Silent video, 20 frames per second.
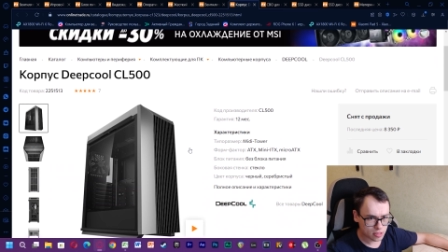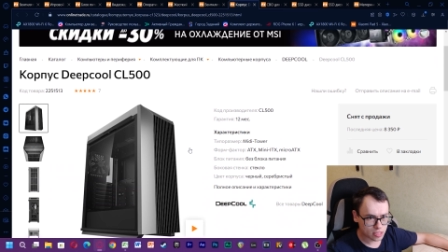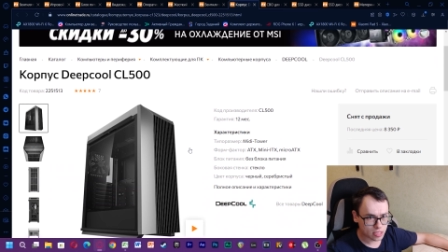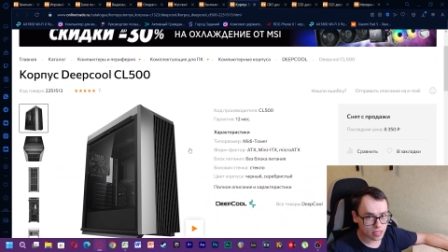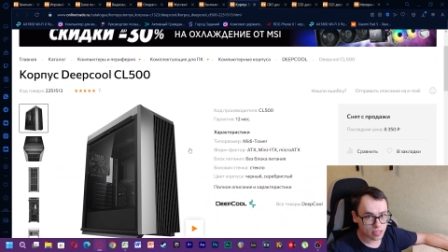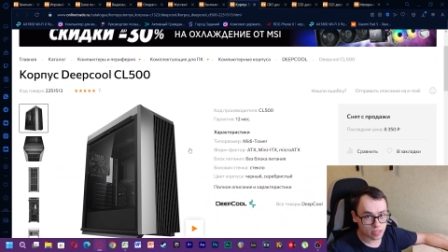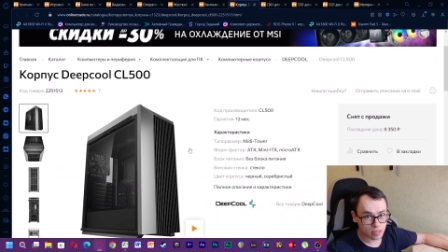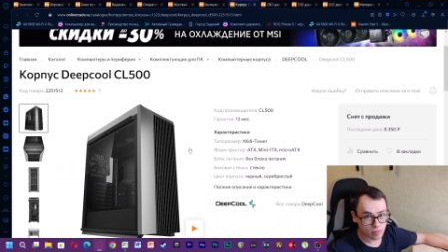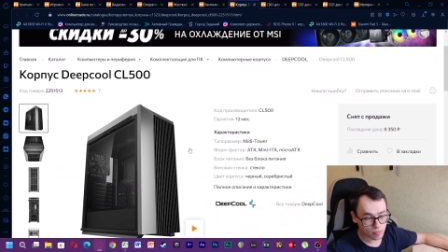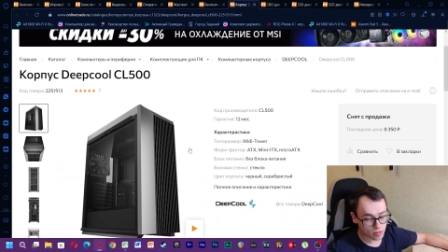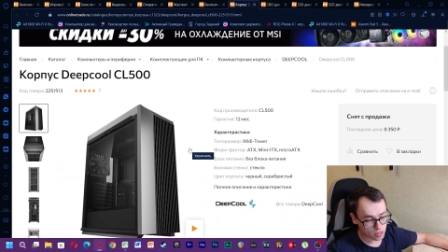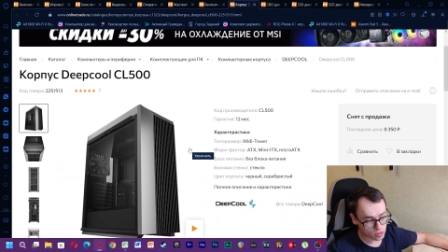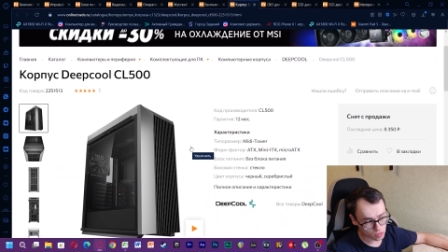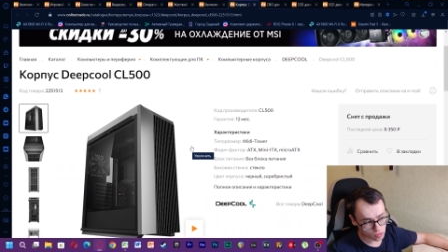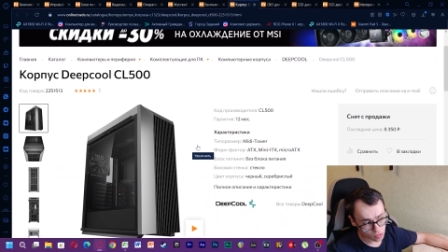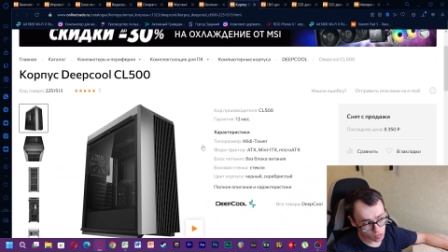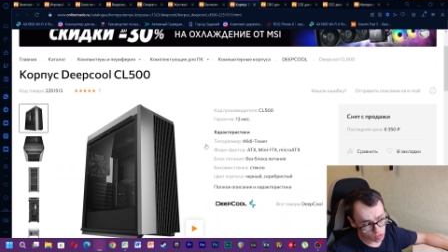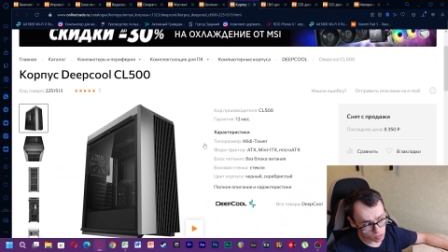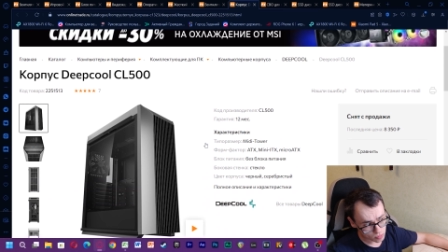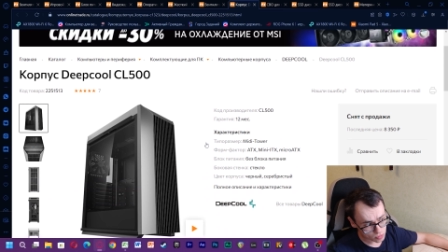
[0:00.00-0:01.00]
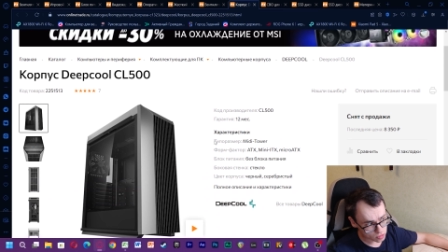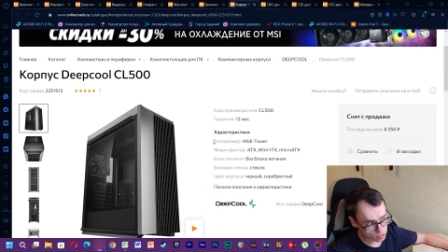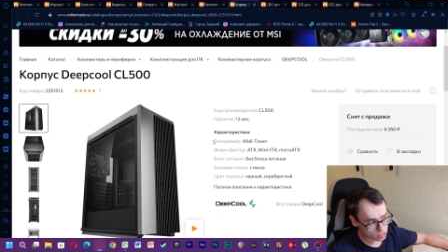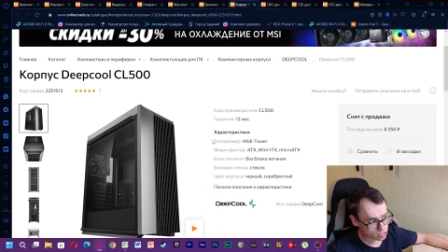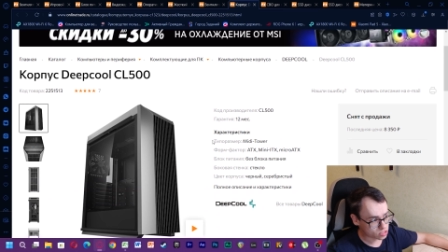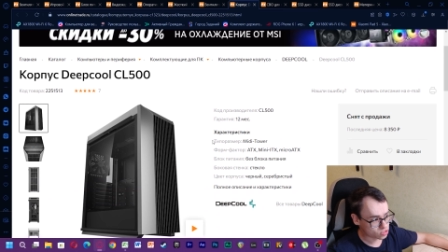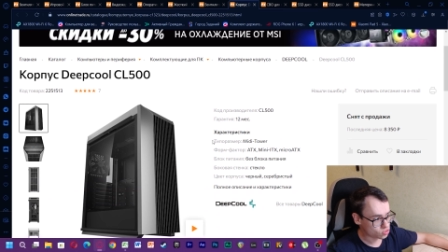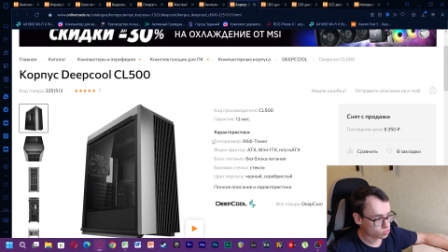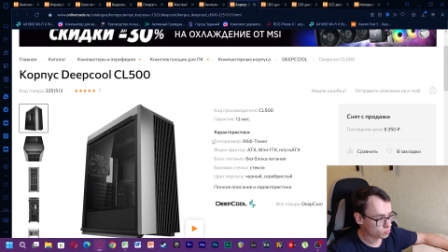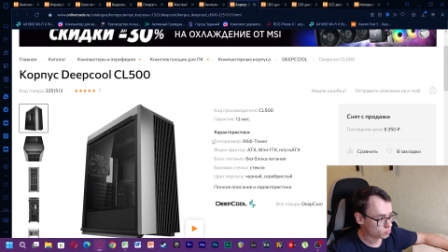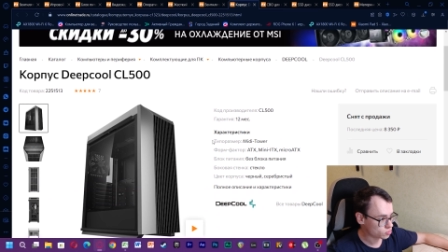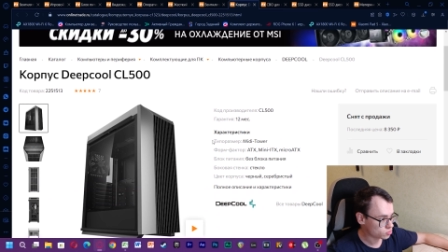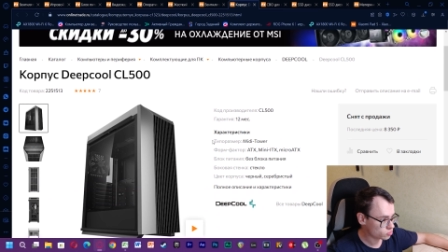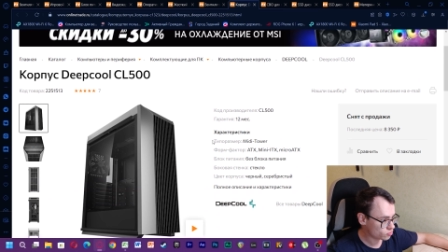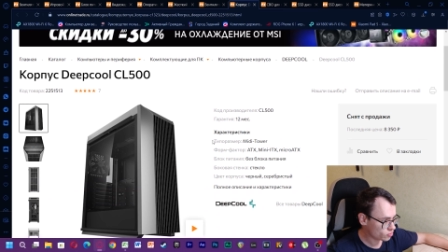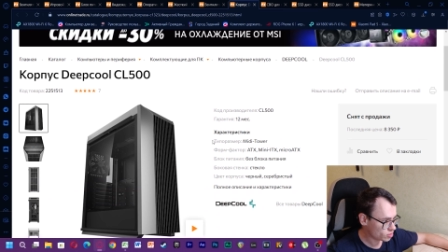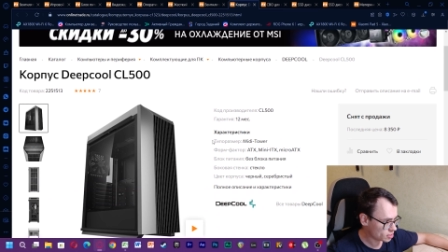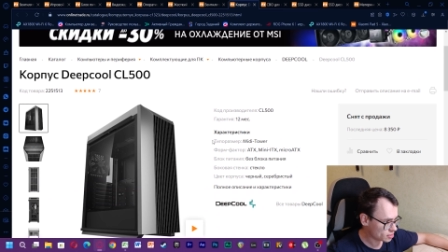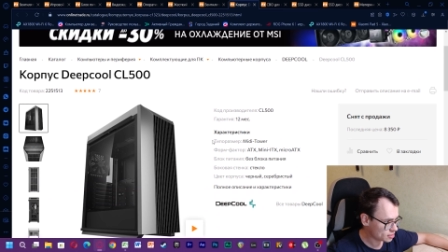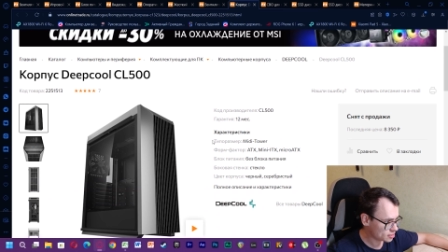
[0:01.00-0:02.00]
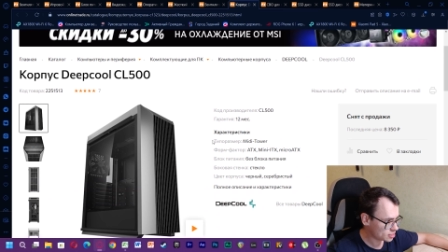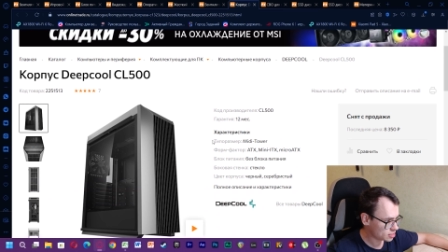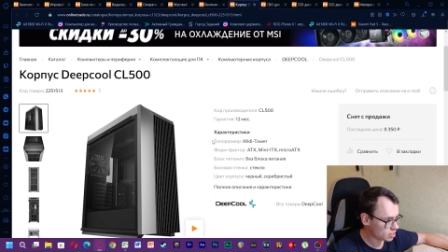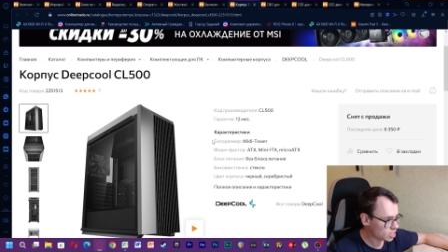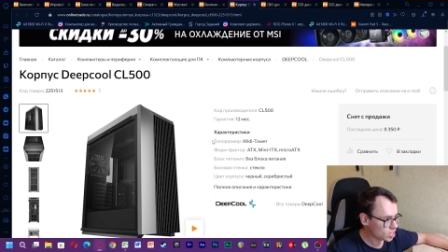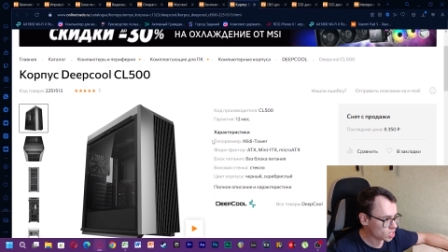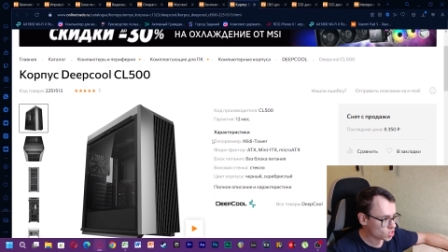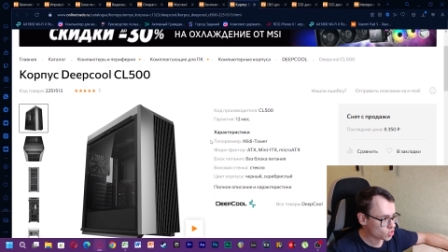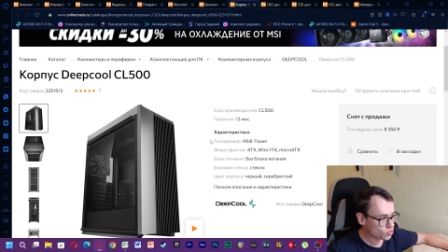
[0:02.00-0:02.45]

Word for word: Кстати, неплохой корпус, хорошо продувается.